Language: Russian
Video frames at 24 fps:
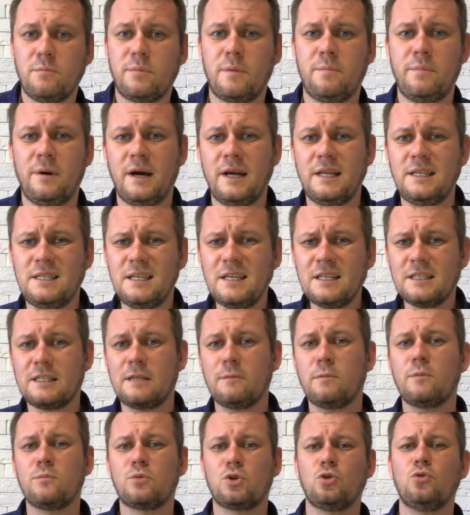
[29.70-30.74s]

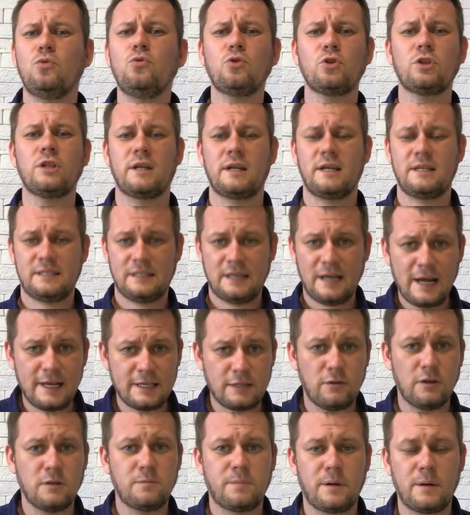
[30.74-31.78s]
пропагандистам им же нужно
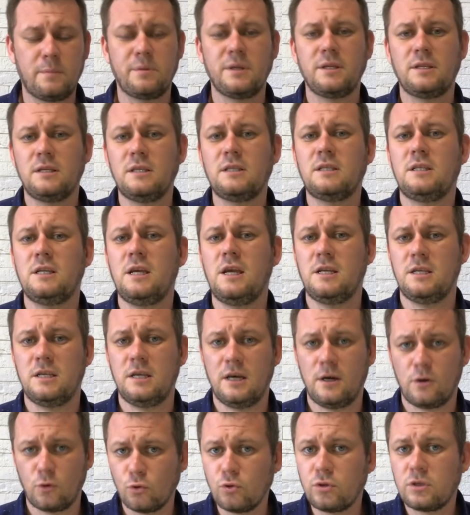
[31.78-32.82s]
рассказывать про
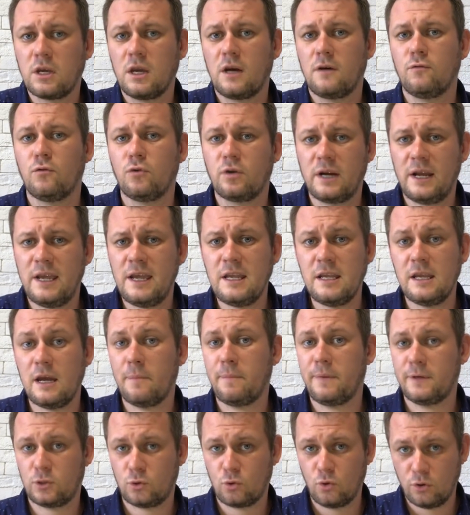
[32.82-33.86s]
притеснение русских в Украине, а
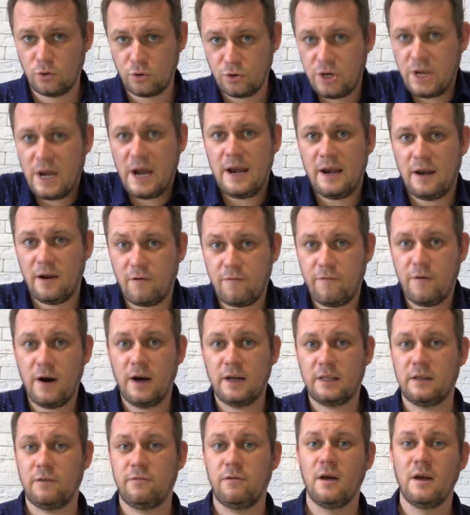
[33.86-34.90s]
поскольку реальных фактов